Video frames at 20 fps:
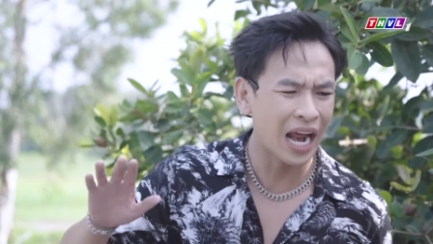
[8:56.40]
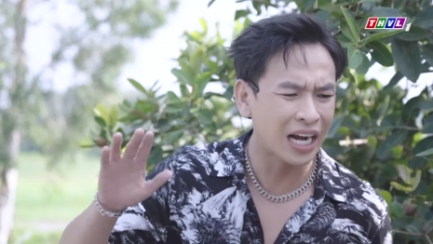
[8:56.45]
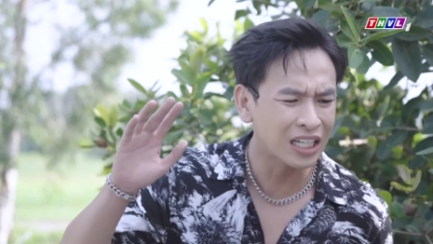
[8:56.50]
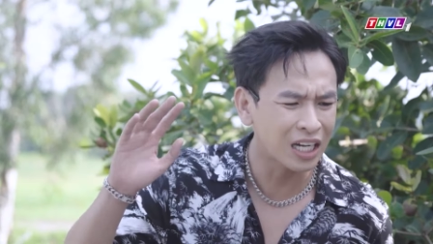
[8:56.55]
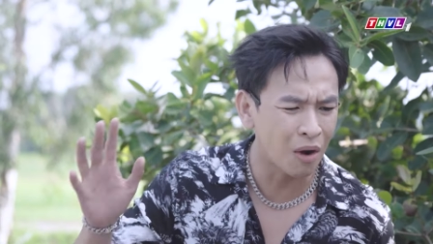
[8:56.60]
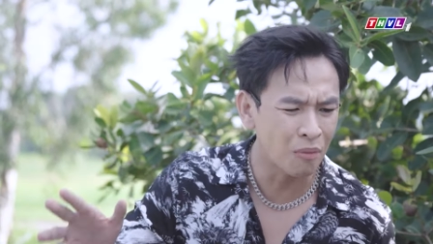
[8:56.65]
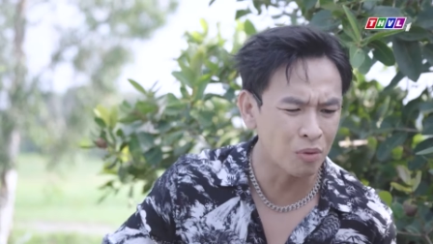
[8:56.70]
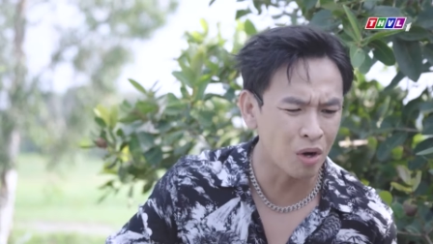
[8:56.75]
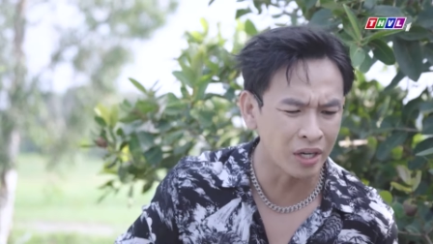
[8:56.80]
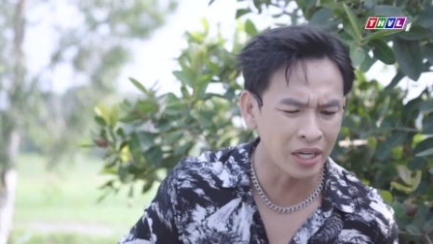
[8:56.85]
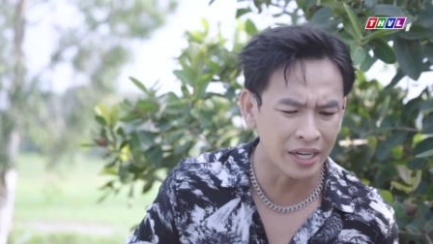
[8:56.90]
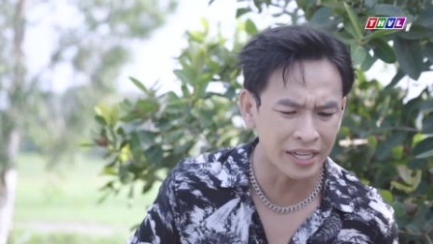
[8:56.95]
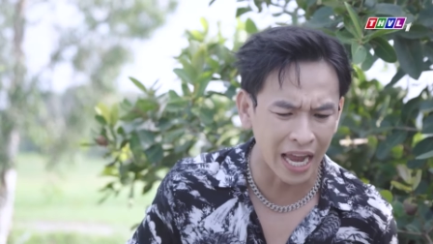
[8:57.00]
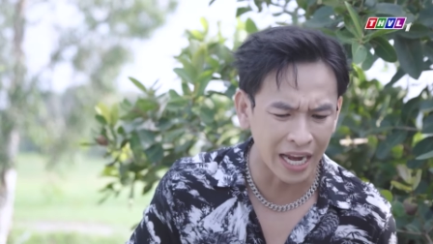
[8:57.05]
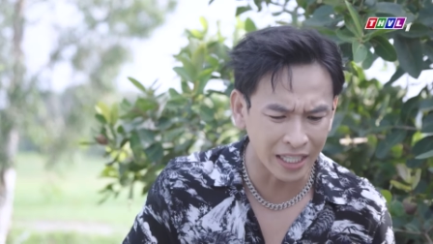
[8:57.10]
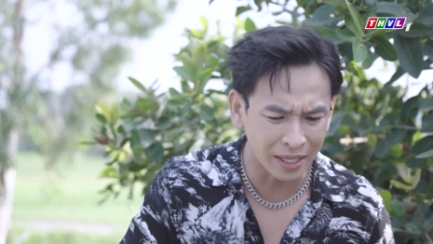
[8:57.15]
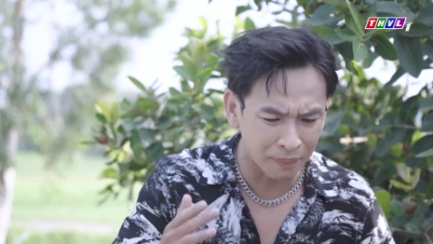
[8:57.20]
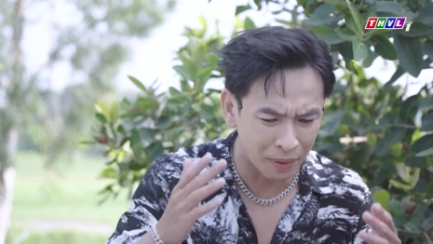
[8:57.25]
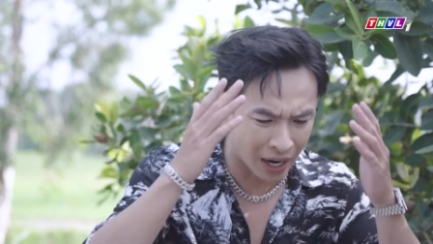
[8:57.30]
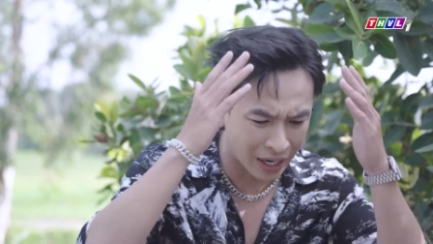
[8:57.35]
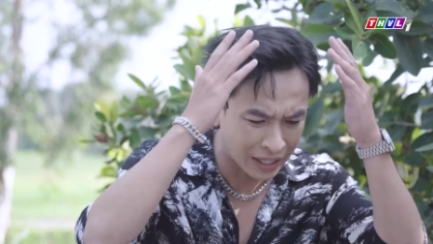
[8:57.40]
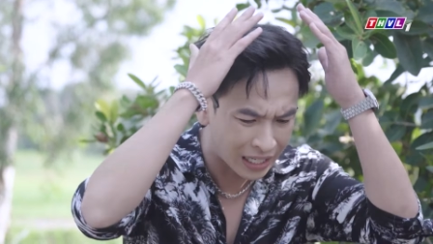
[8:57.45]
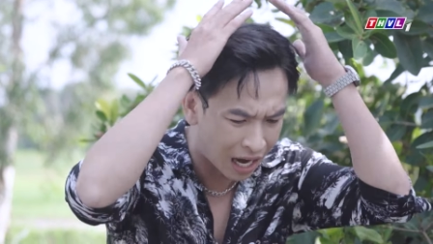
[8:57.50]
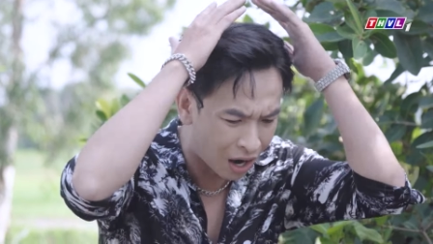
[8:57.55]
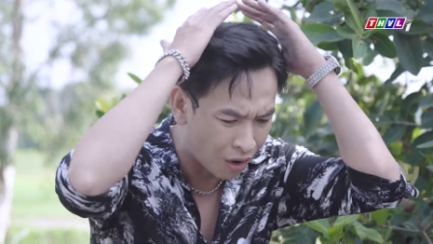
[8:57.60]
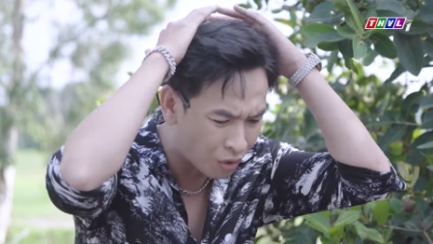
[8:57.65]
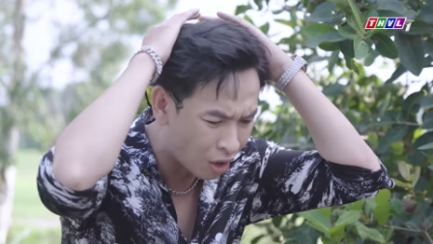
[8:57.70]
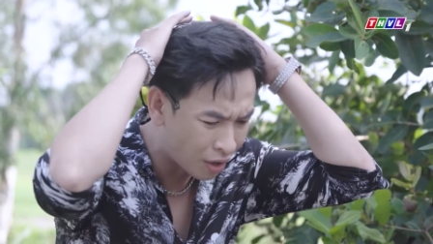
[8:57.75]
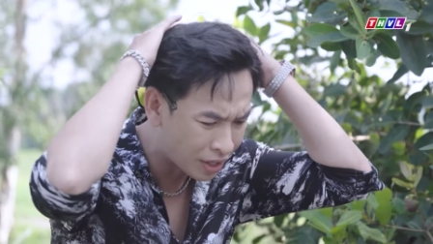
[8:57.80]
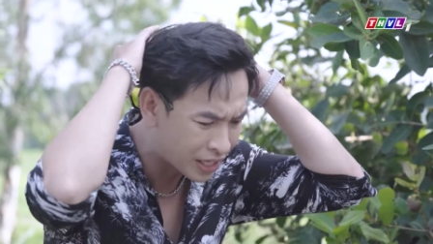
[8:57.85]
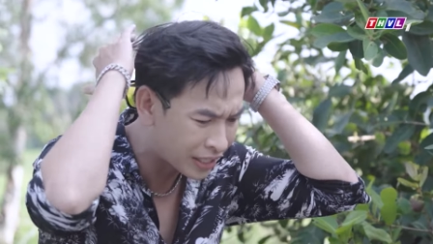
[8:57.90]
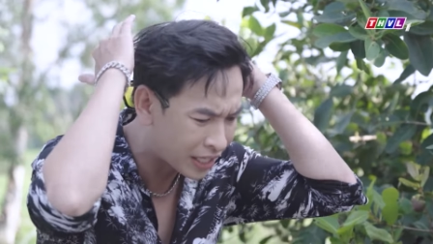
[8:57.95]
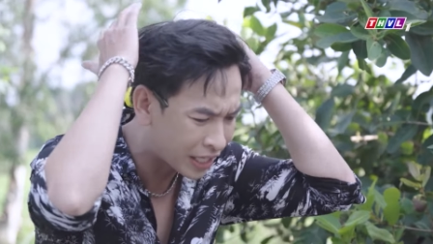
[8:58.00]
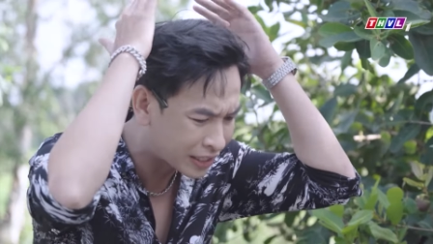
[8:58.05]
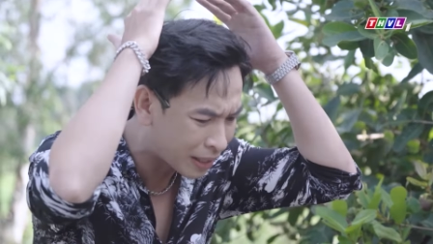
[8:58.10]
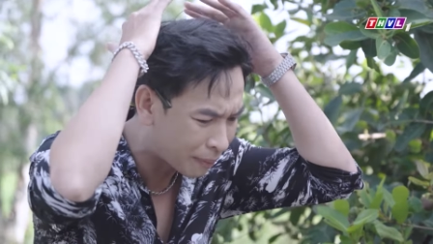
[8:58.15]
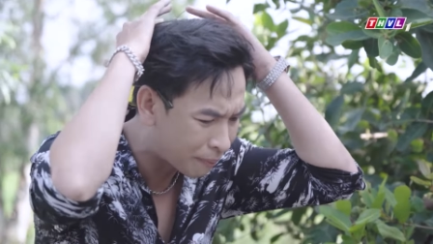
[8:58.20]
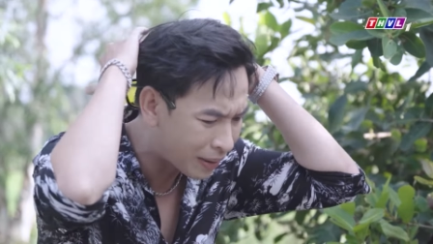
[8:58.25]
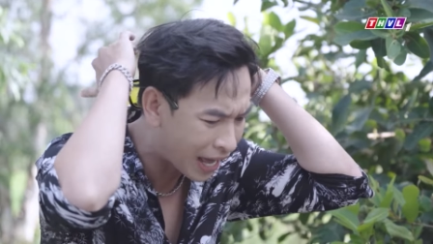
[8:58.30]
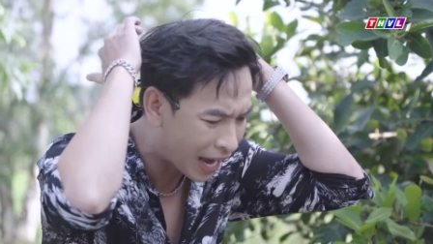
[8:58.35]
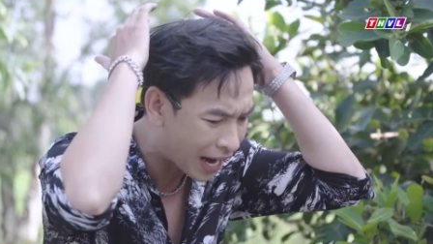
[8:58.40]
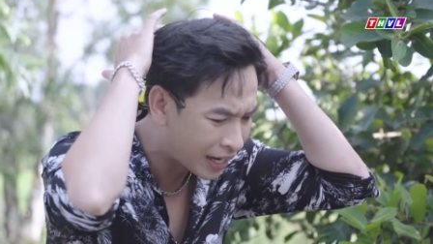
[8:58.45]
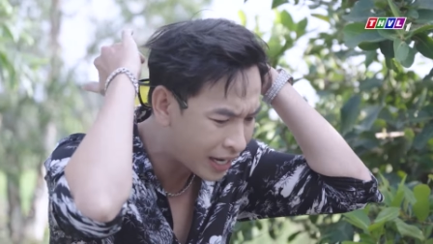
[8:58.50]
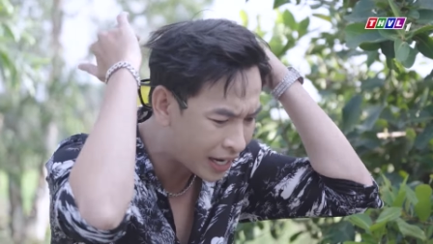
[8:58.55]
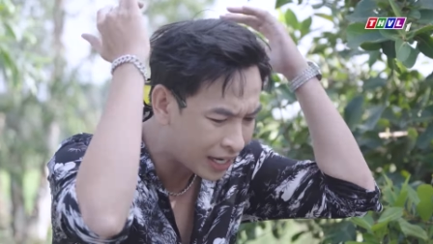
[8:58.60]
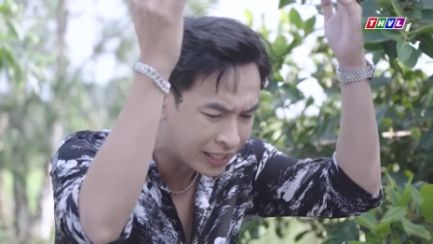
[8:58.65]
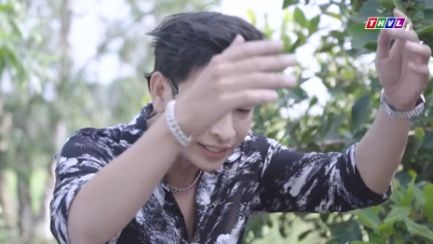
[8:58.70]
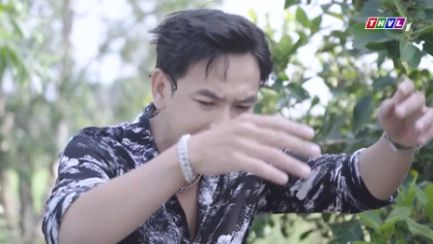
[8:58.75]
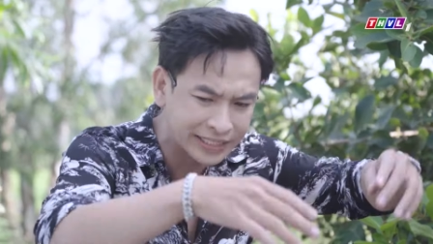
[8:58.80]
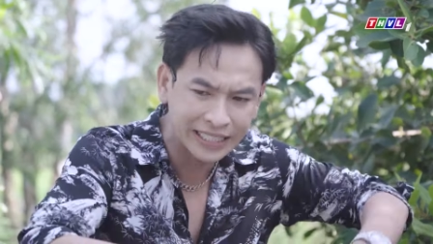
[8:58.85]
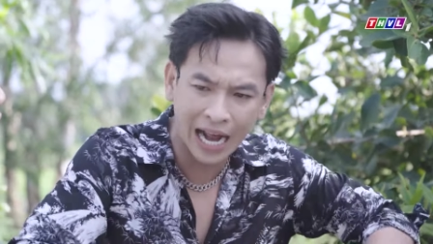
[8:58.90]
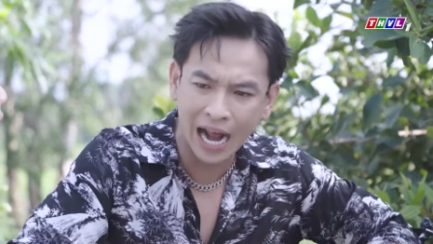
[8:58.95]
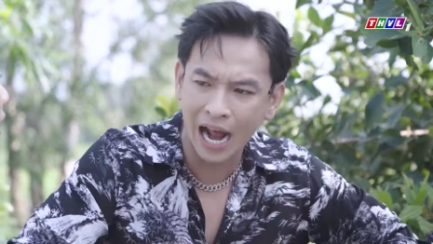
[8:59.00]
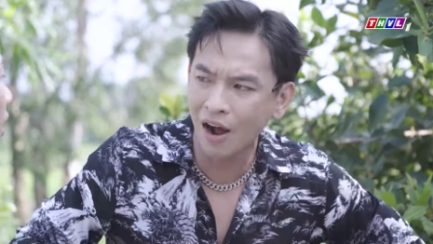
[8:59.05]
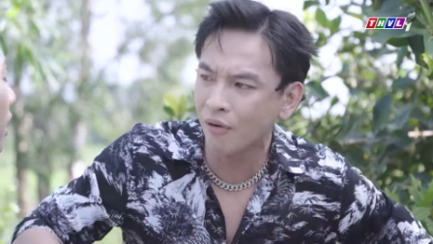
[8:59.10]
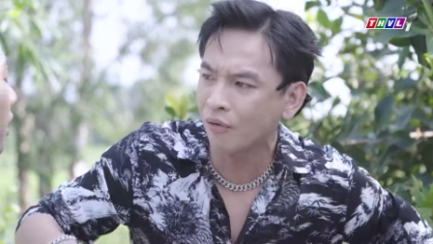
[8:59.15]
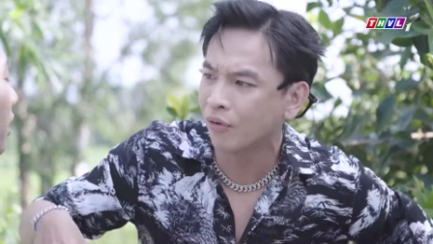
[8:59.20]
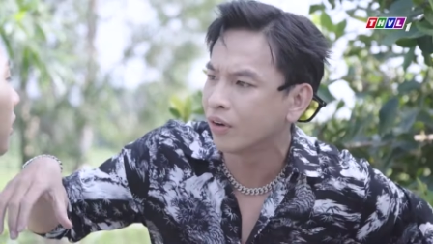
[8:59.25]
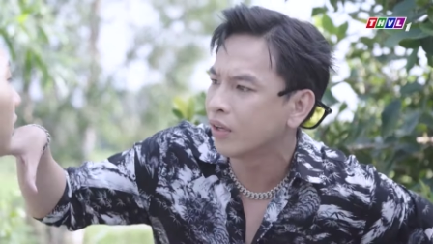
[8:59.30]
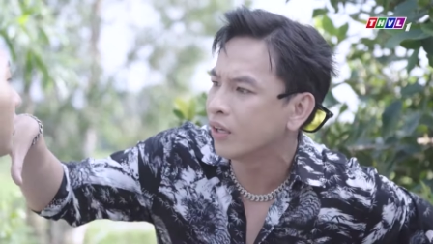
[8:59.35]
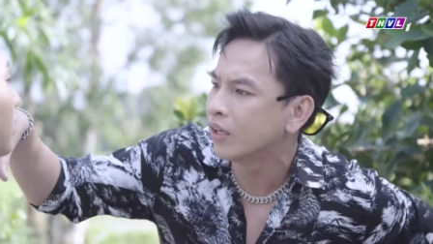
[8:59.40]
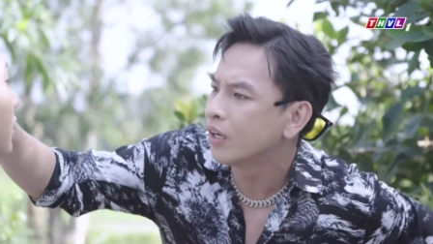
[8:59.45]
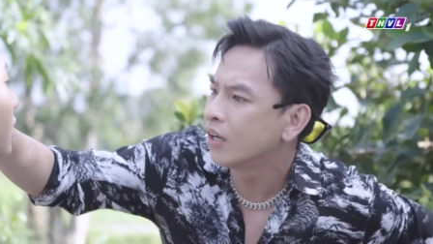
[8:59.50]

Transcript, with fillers: anh không có thời gian chụp hình đâu có gì thì chụp lẹ đi sao